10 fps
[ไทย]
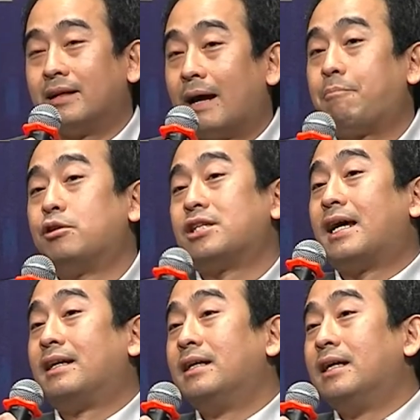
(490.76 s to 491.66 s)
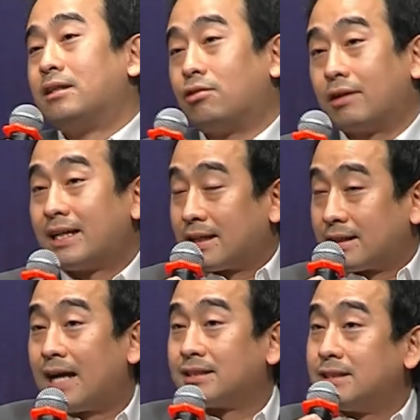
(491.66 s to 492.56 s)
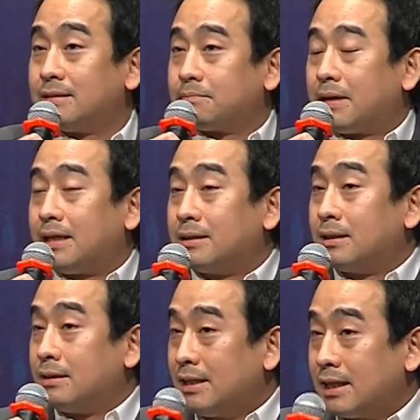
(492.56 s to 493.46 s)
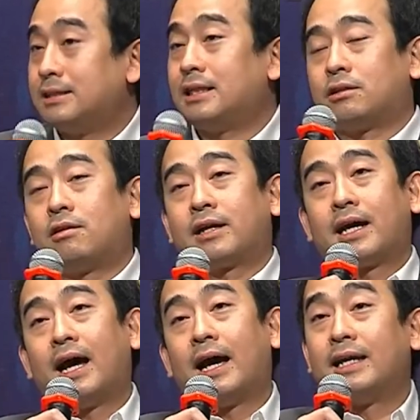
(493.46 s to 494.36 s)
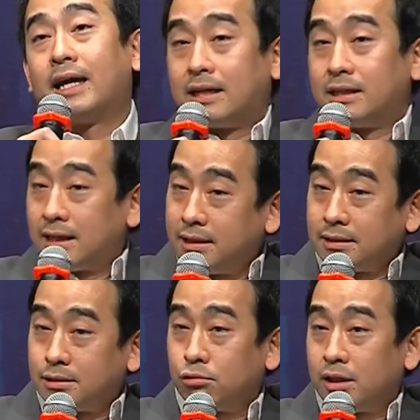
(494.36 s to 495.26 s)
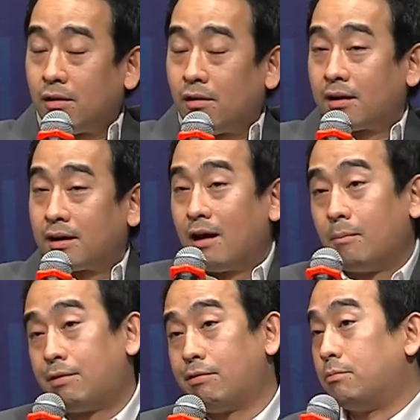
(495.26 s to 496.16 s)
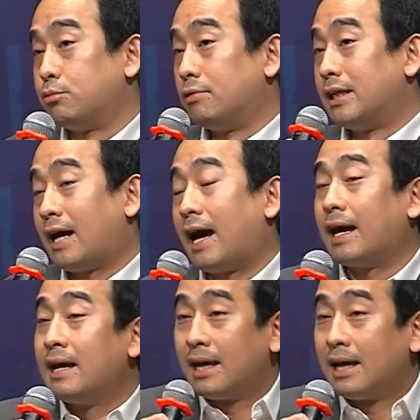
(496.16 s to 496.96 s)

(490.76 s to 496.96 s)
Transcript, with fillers: นะครับเพราะฉะนั้นตรงนี้ต่างๆซึ่งเป็นเรื่องที่จะต้องแก้ไขในการที่จะดึงทุนนอกเข้ามาระดมทุนในไทย